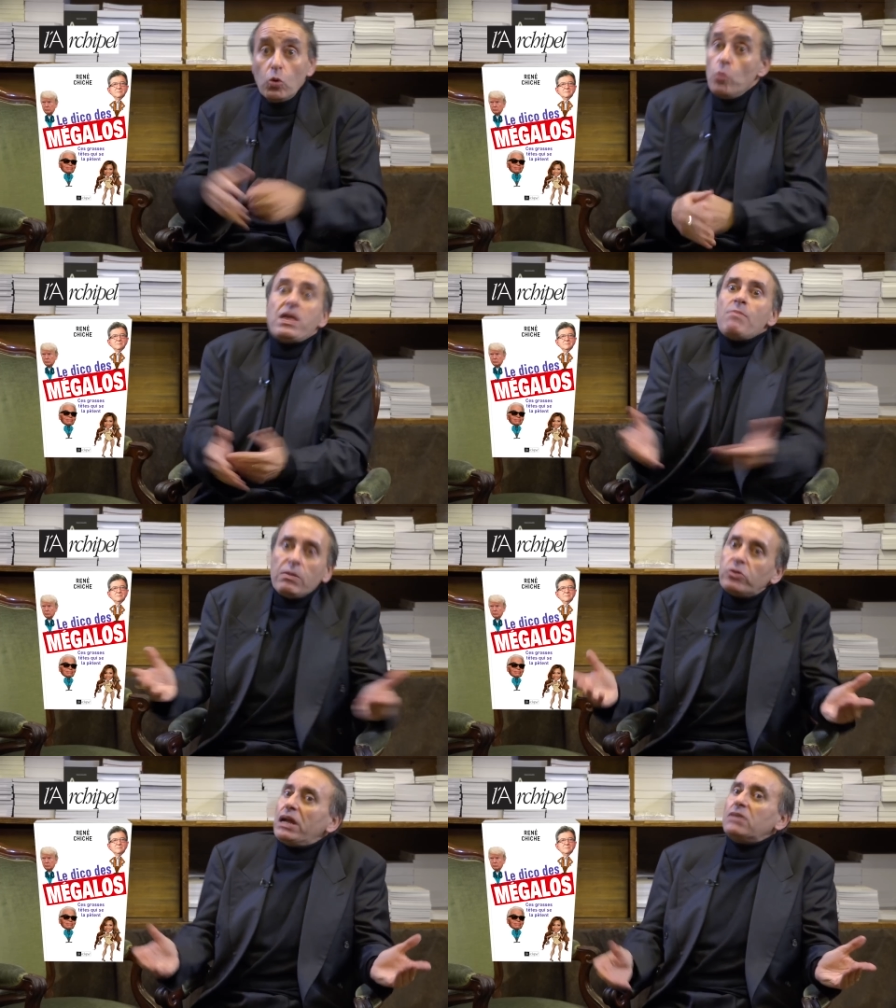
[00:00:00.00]
ou bien
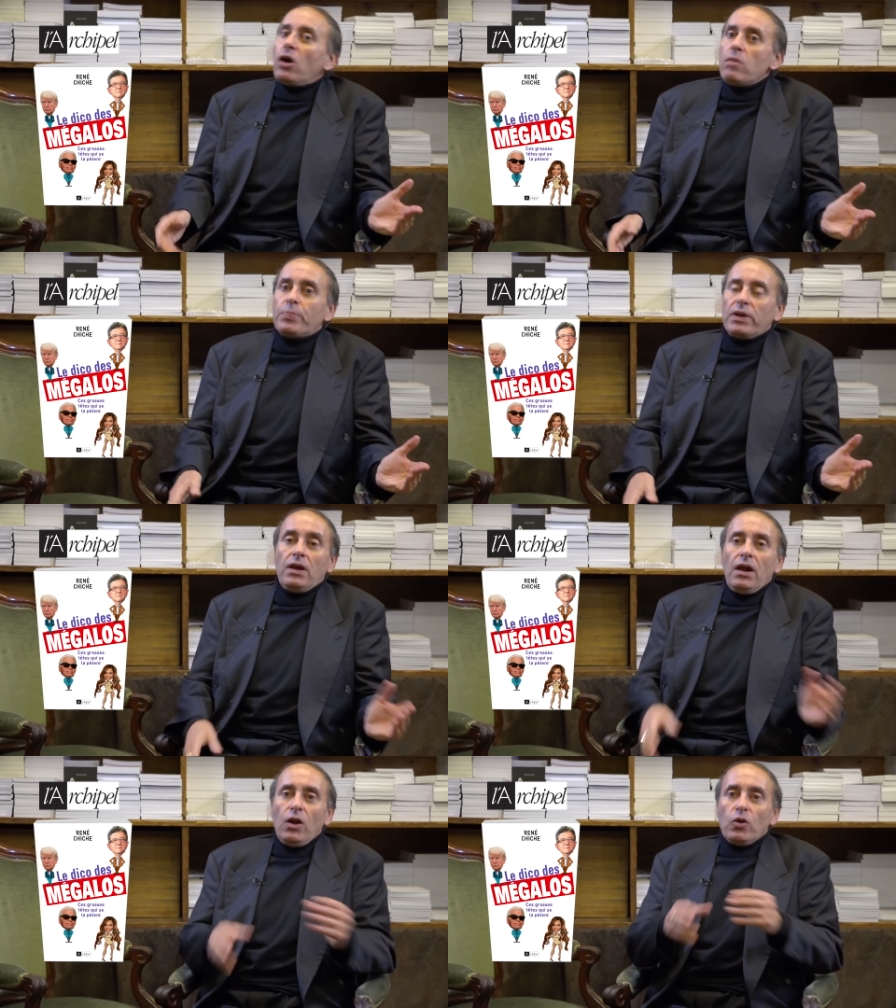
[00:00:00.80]
même Donald Trump.
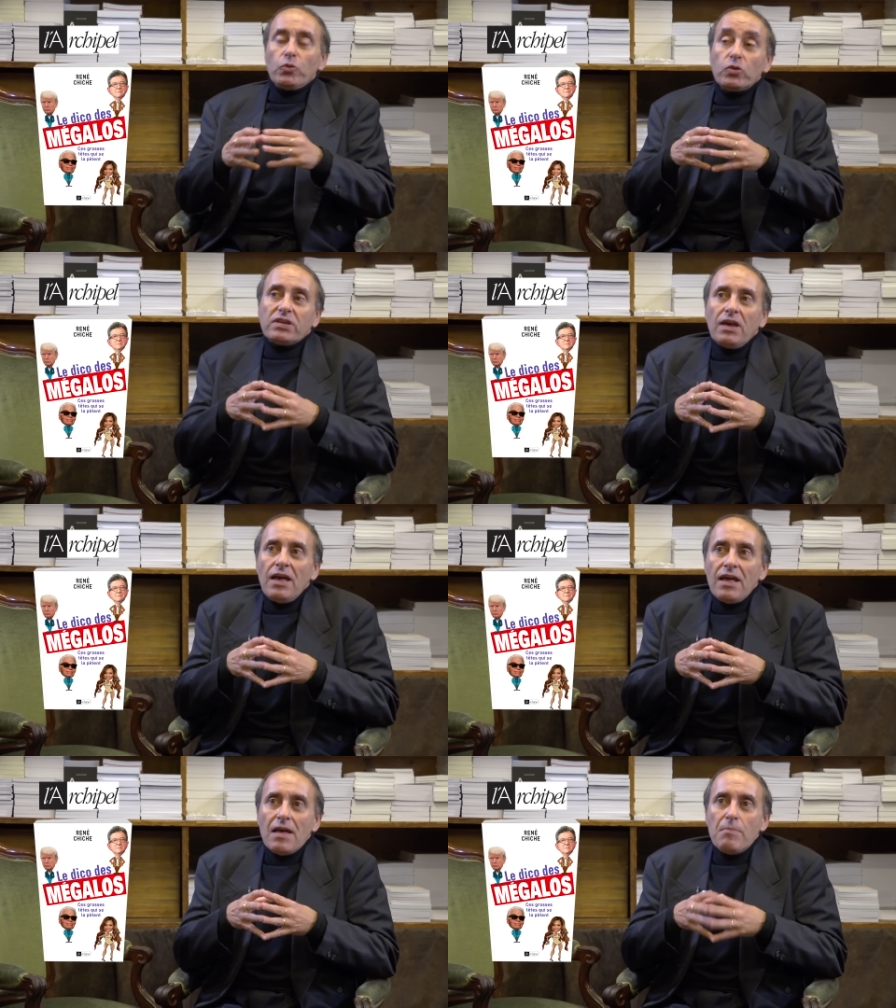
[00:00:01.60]
Donc,
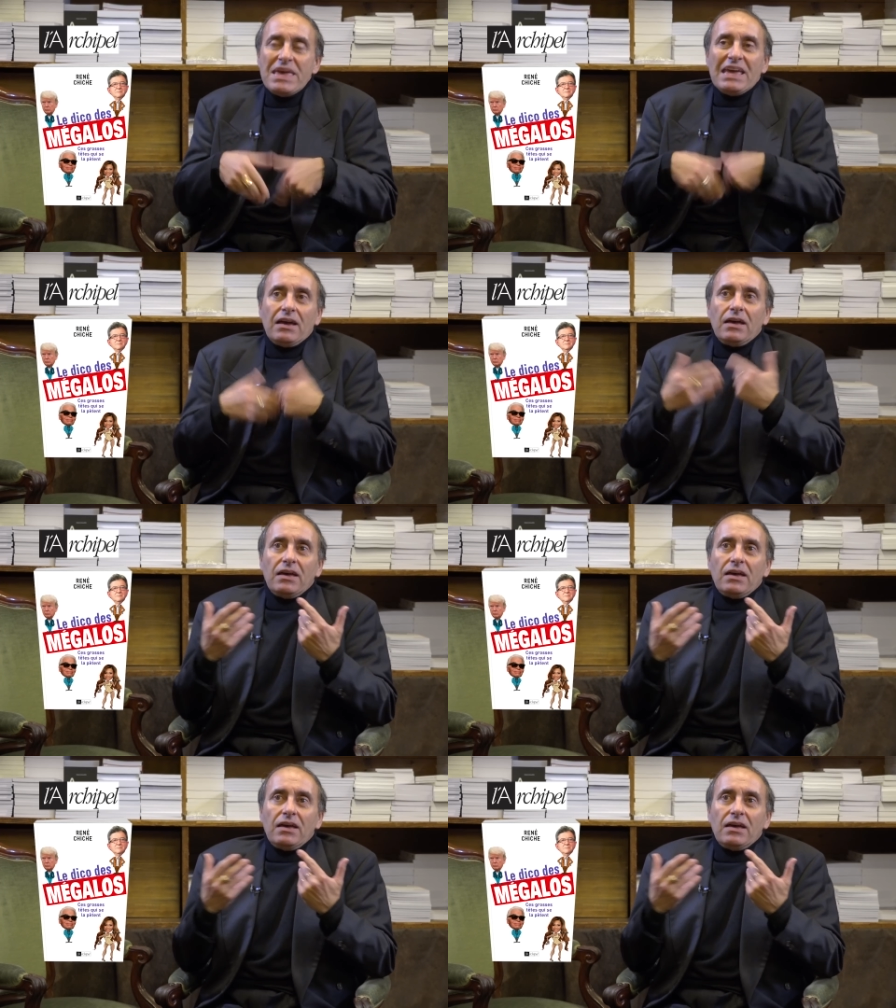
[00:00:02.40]
mais